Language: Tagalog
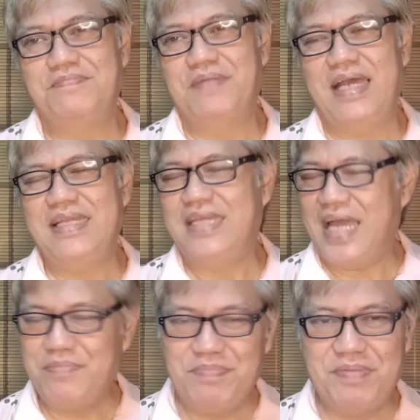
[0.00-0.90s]
ang
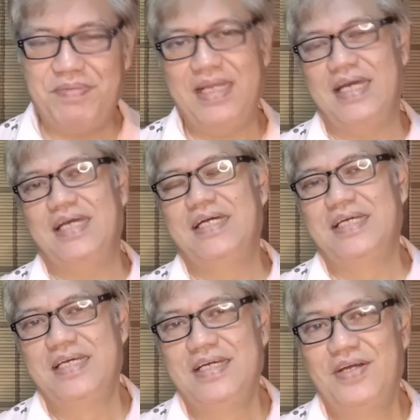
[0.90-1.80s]
dami pa pala
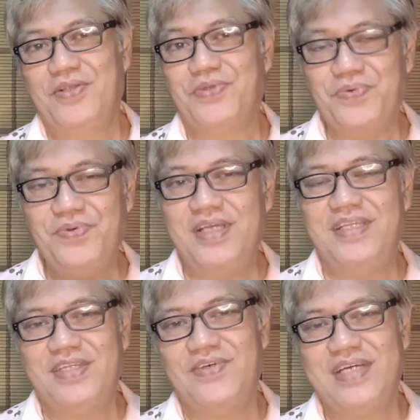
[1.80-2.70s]
tulad
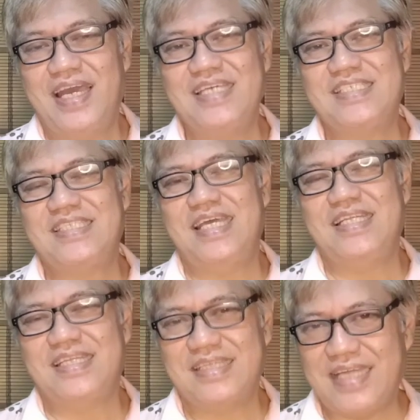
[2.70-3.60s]
nitong estate
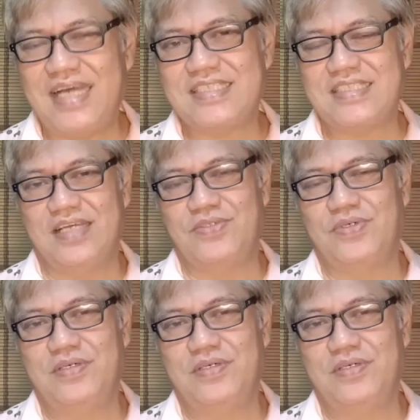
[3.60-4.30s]
tax na to